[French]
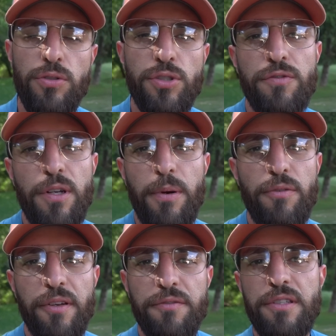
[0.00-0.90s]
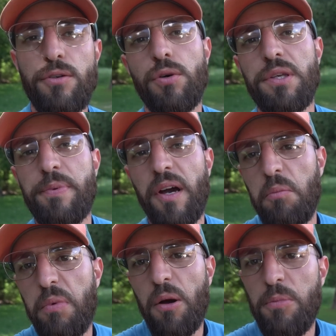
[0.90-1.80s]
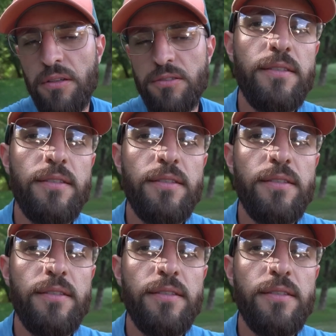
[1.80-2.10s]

je voulais pas vous faire une vidéo hyper barbante.